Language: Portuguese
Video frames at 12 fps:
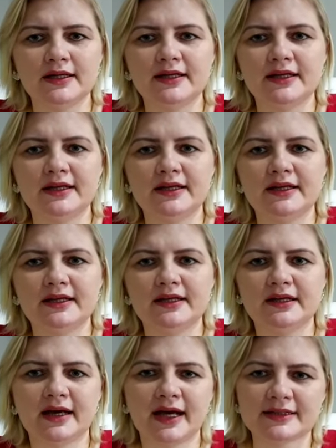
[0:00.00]

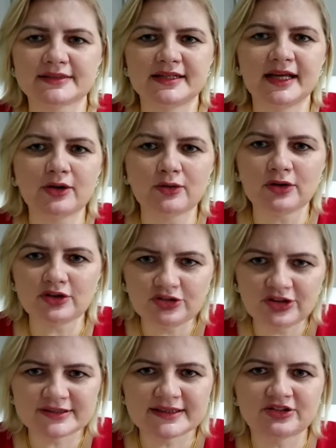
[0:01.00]
e as
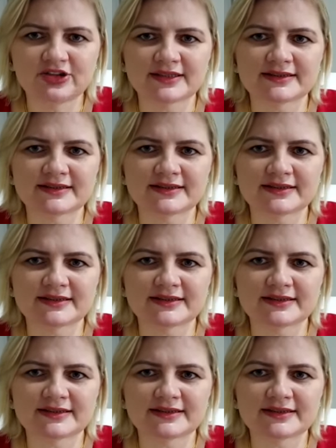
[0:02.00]
recordistas de